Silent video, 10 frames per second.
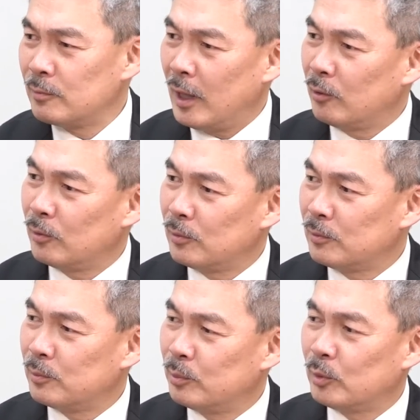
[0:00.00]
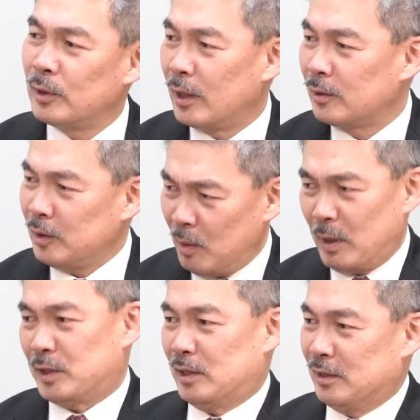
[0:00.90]
あの、僕ら
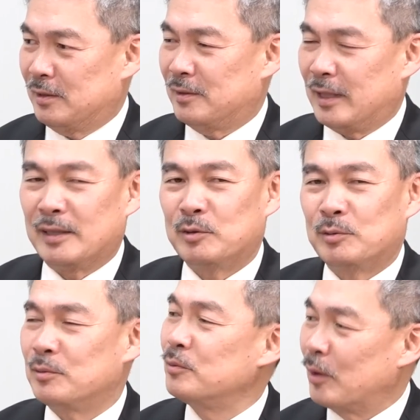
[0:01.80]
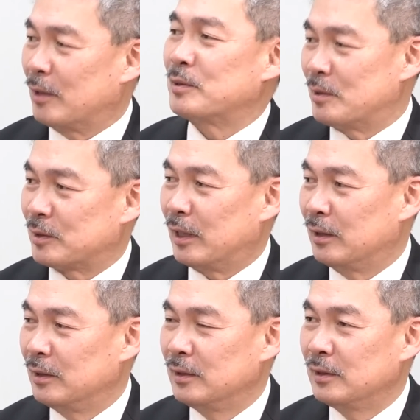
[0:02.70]
魂っていうのがあるじゃないですか。は
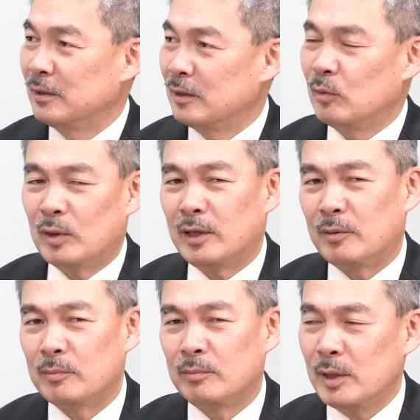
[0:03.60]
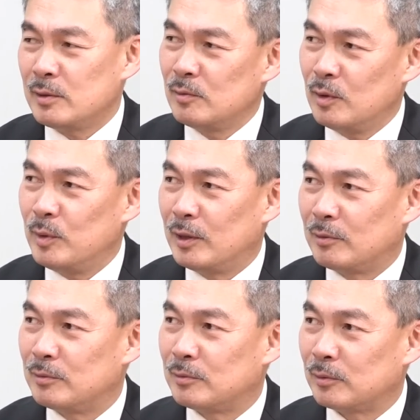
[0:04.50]
いはいはいこれね、別の意味
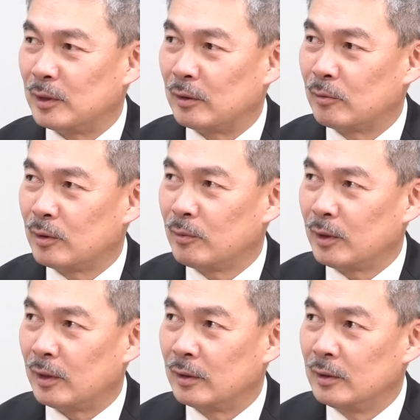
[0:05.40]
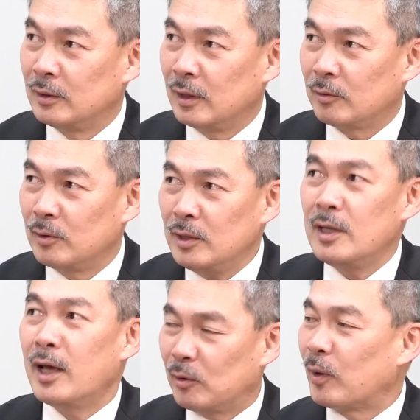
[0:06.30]
で言うとね、これはね、あの、
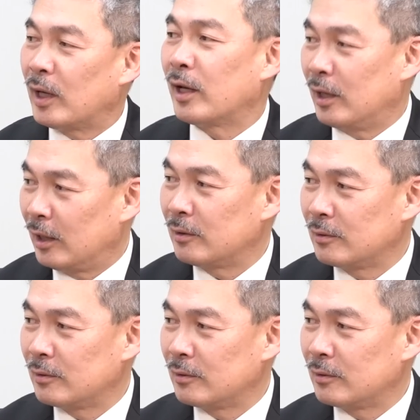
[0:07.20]
イデアのかけら。